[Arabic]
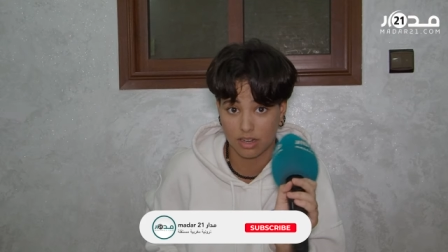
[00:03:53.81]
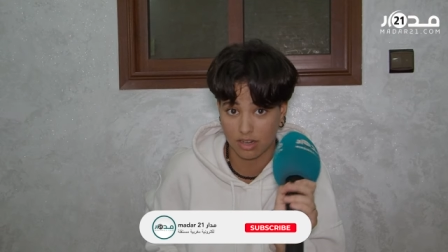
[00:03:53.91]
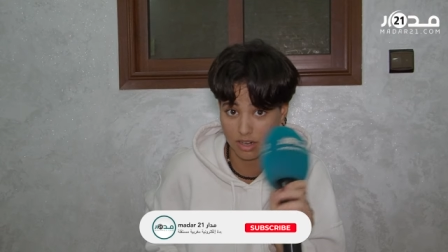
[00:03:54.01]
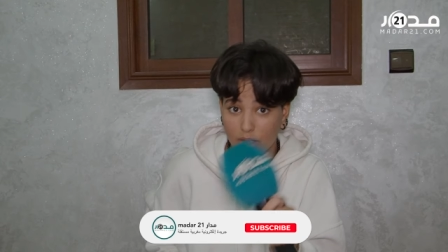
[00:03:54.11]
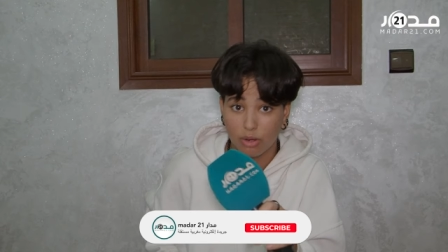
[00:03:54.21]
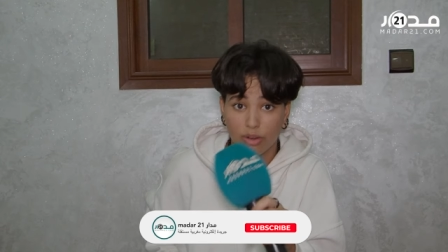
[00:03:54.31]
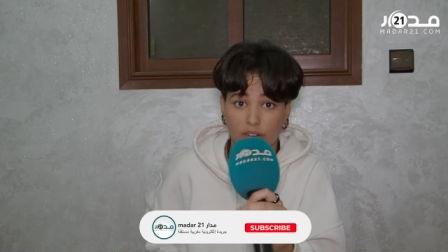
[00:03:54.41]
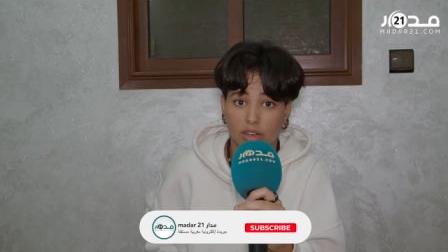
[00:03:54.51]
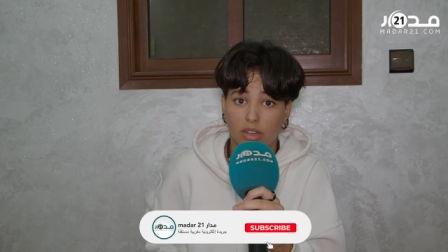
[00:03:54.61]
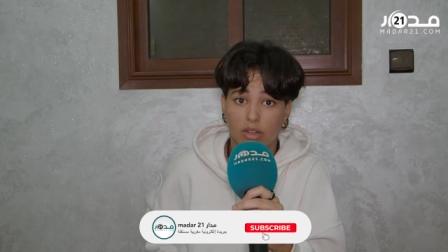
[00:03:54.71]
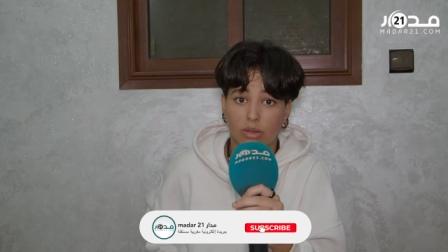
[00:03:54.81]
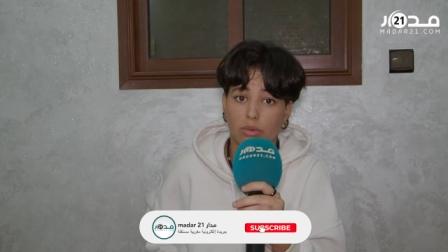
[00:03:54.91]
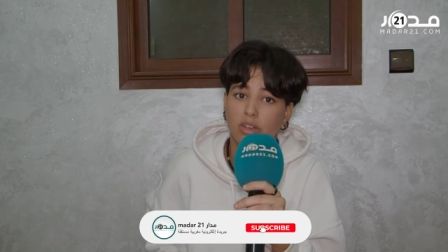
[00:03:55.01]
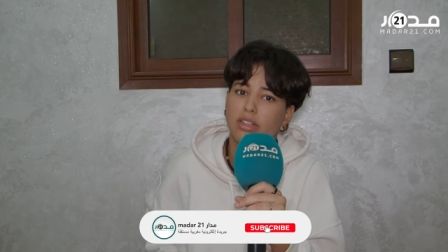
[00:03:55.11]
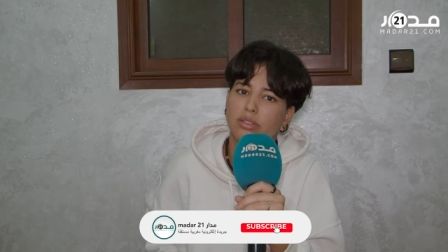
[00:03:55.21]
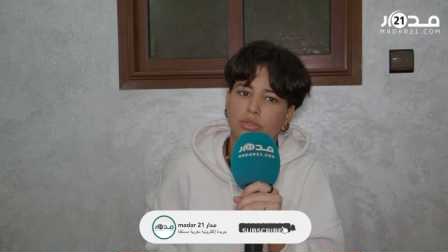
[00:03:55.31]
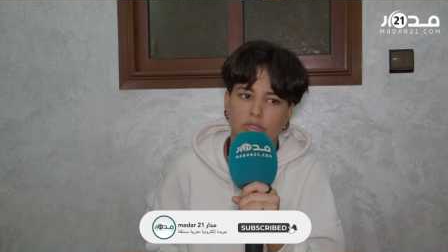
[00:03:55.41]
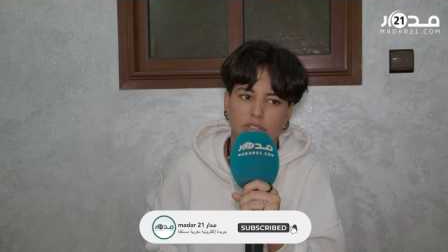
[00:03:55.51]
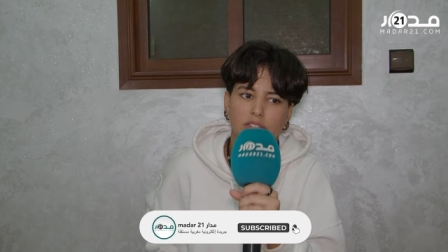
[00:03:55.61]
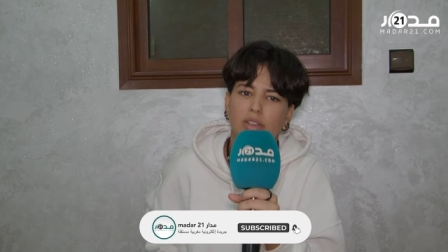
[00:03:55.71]
الاخر ولا
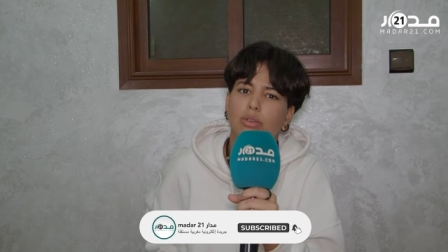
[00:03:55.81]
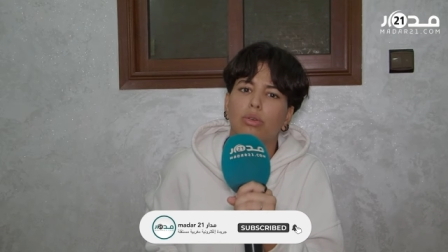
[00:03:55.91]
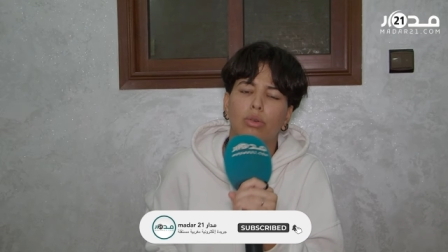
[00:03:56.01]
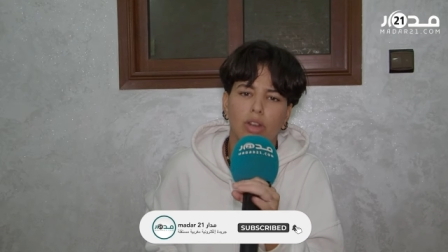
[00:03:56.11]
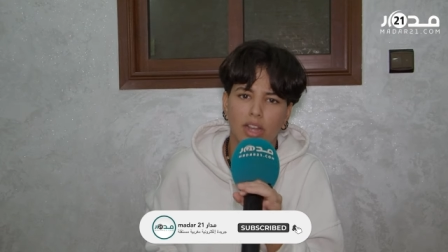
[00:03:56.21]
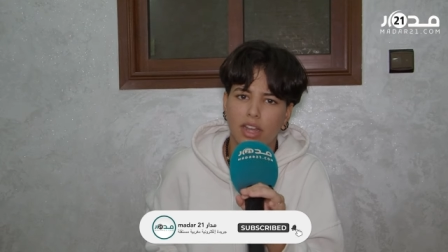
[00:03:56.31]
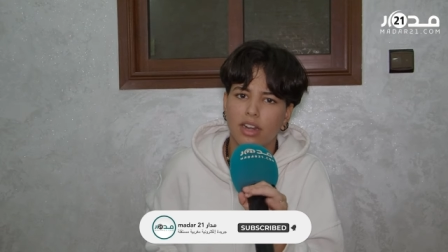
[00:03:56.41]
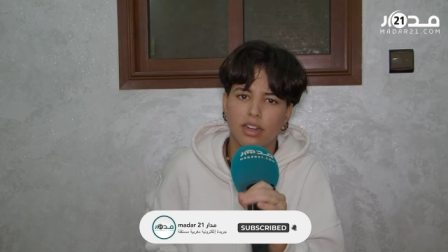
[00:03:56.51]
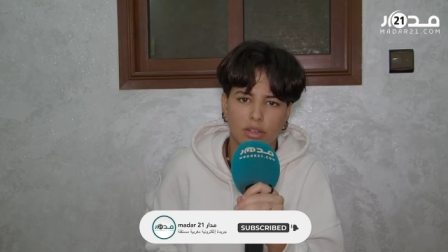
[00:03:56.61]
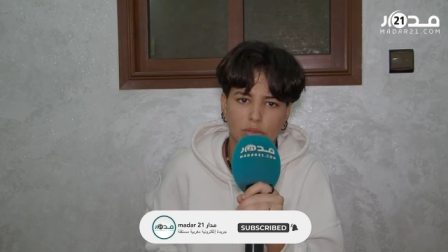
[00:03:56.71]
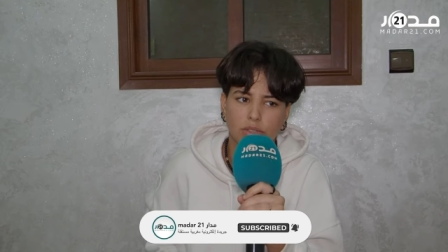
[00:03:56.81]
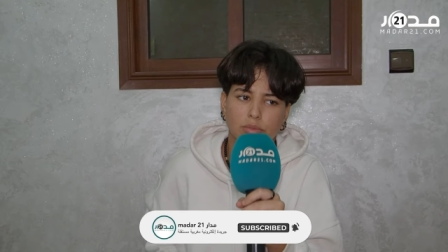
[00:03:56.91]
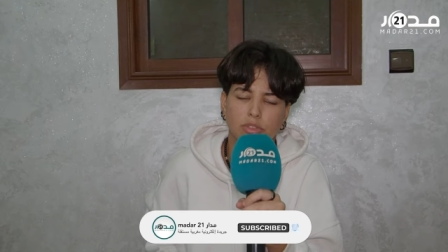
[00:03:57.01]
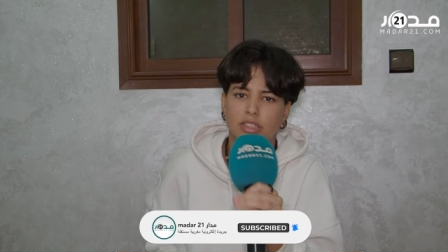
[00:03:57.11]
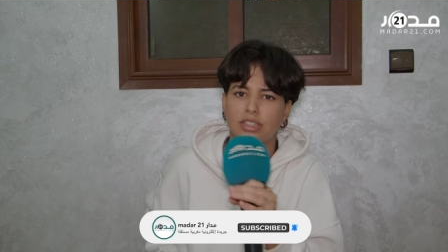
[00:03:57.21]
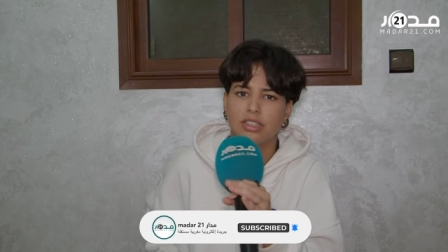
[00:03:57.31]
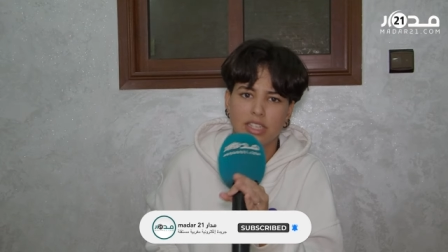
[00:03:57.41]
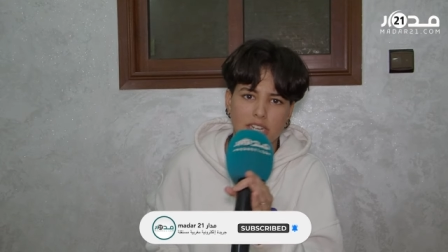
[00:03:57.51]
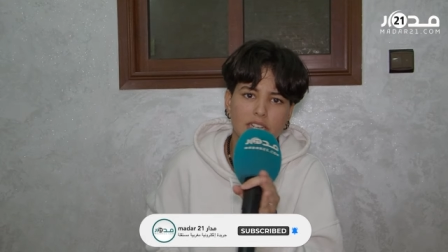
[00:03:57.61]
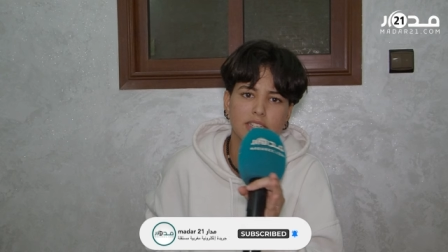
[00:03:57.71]
يسكت قل خيرا او اصمت كنت
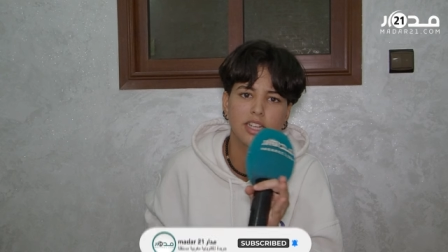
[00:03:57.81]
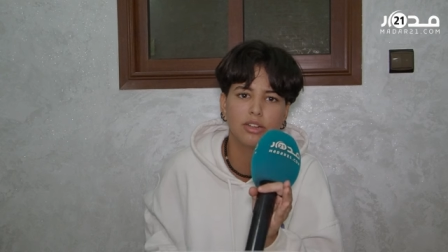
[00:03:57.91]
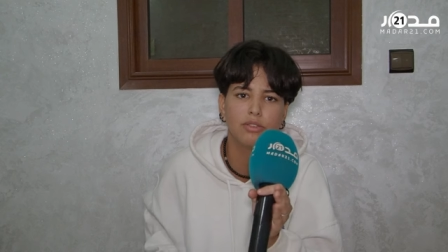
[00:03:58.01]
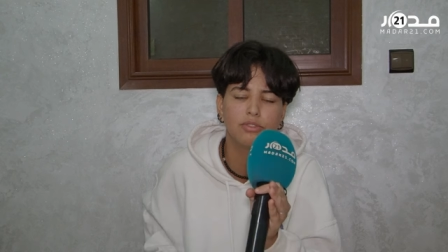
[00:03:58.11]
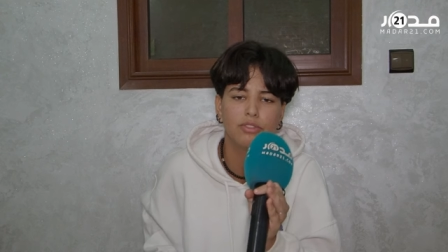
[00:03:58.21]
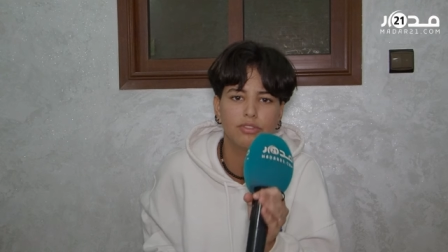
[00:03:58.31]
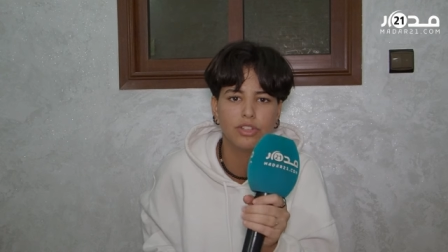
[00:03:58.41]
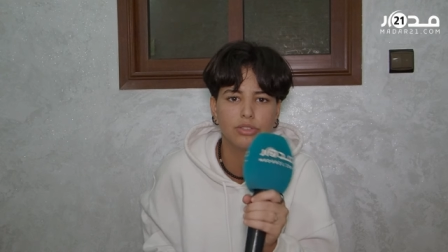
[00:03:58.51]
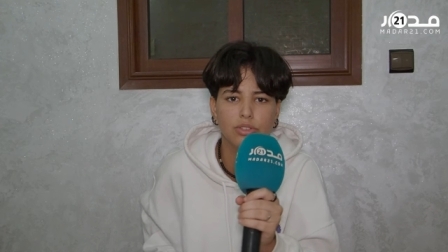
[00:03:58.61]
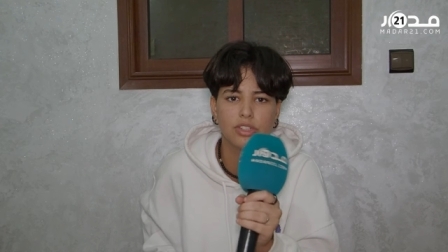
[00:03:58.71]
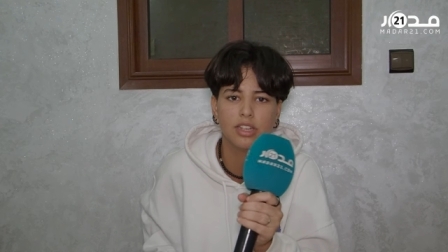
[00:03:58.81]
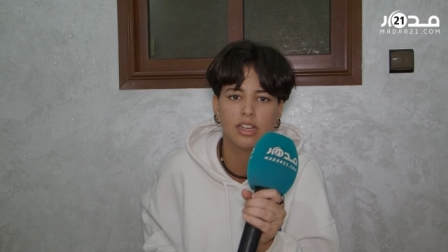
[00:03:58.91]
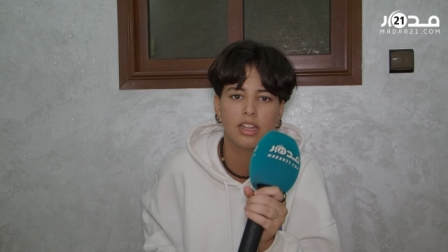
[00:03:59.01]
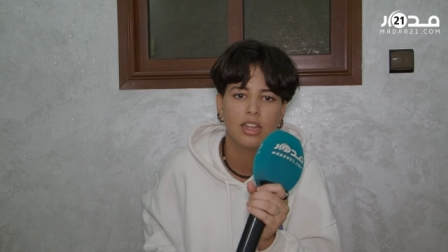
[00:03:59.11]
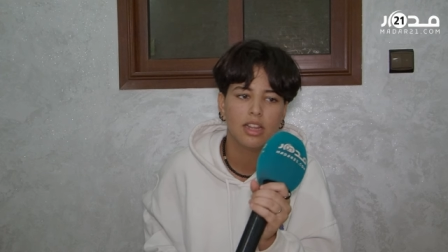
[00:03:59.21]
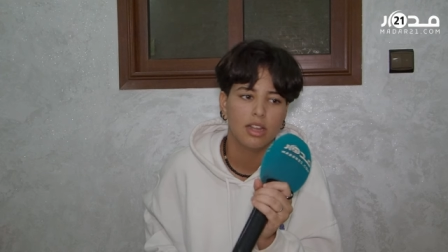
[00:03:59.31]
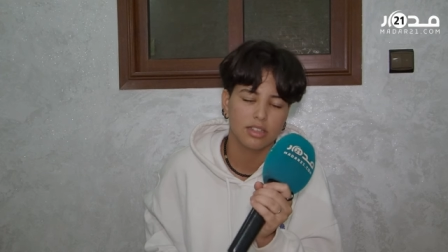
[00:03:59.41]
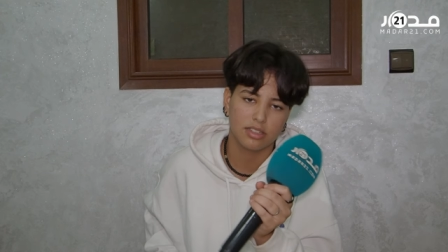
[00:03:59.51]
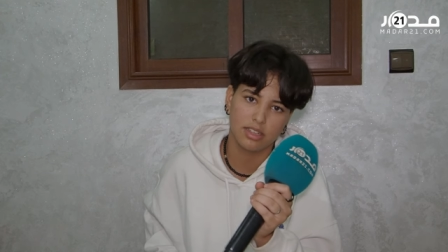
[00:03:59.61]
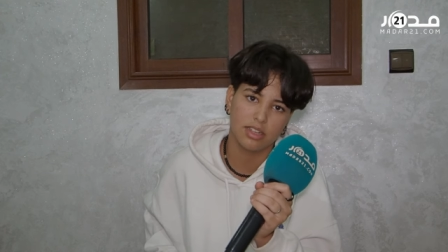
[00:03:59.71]
ديجا قلتها لكم في الفيديو ديال
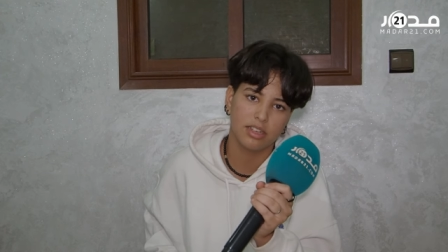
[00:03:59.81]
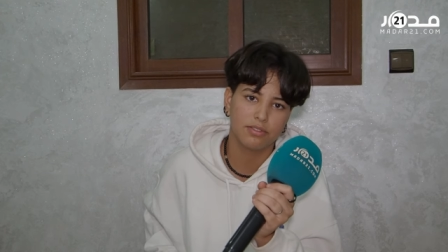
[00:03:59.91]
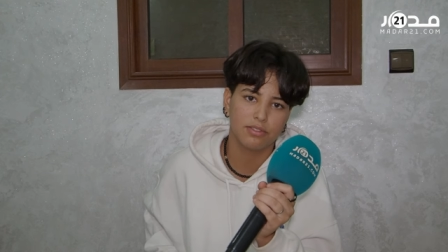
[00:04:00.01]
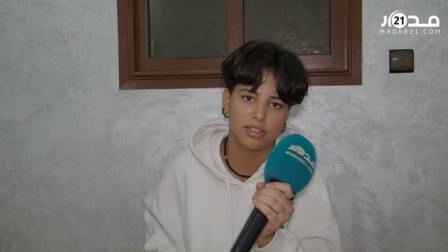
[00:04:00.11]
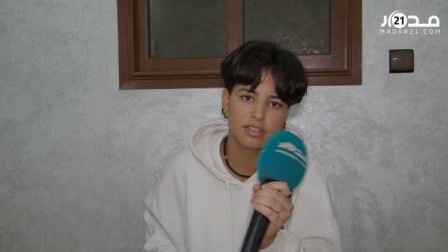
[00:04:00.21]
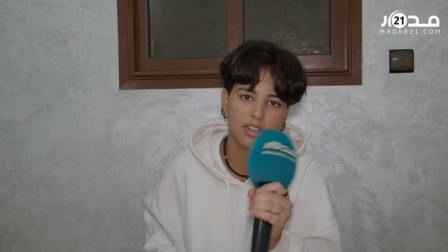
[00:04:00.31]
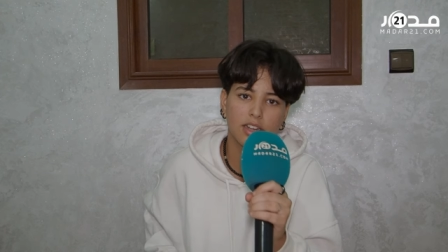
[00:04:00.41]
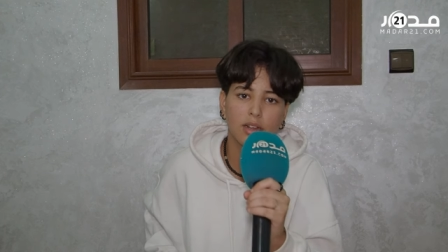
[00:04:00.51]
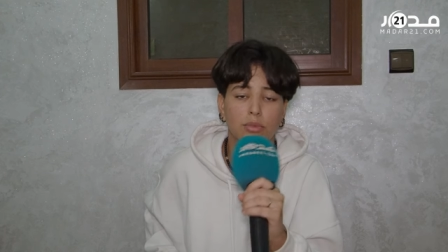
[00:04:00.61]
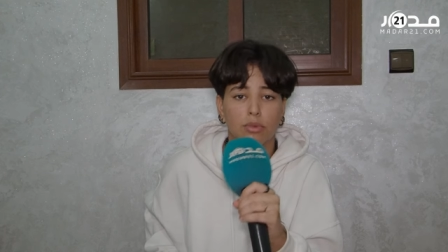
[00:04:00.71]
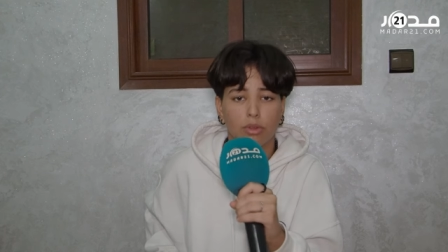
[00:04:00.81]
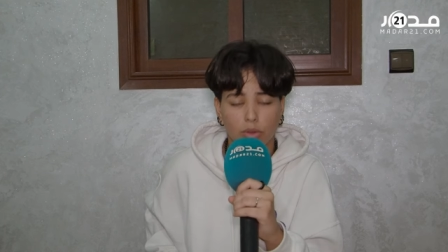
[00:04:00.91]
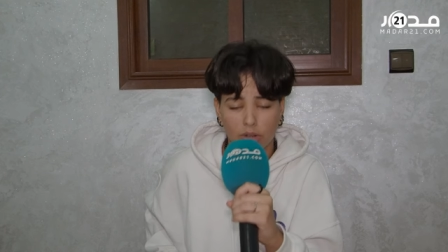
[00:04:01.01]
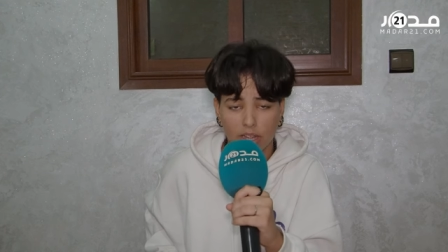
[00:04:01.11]
ديالي في الانستغرام قل